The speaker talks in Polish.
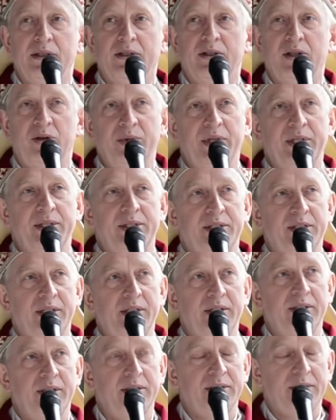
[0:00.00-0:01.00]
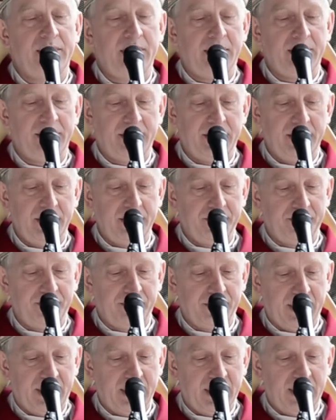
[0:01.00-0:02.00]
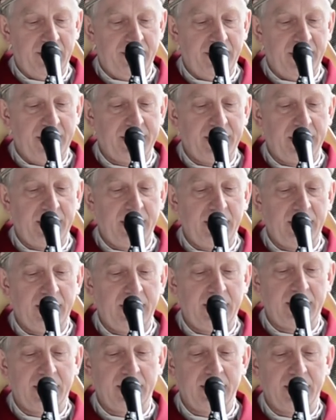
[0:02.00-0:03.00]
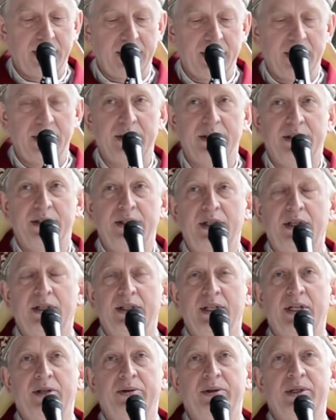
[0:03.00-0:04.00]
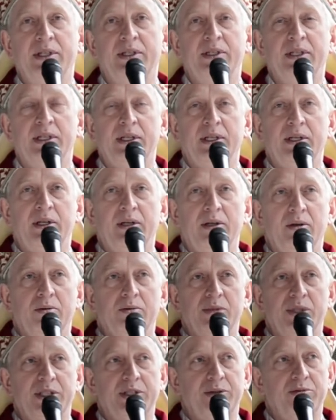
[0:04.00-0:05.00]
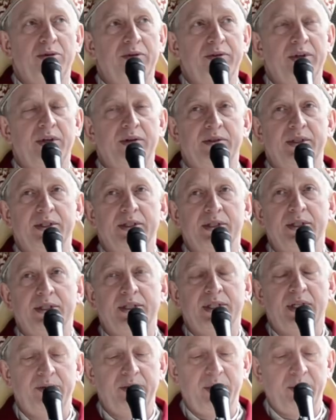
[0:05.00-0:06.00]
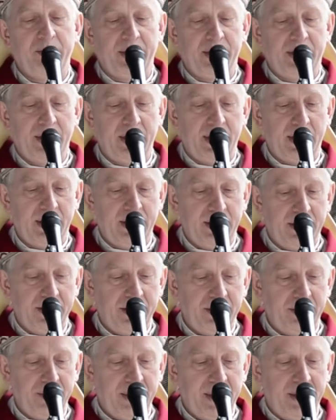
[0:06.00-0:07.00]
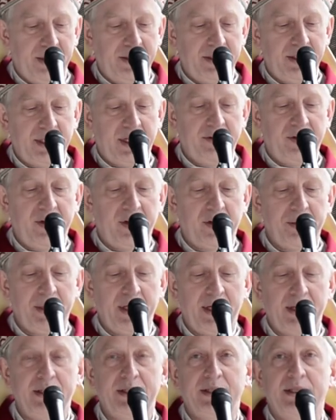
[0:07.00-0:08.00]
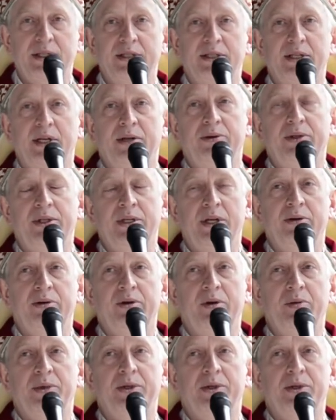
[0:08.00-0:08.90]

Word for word: komercyjnych stacji telewizyjnych zniknęły przysłowiowe czasami medialne śmieci, a w ich miejsce zajęły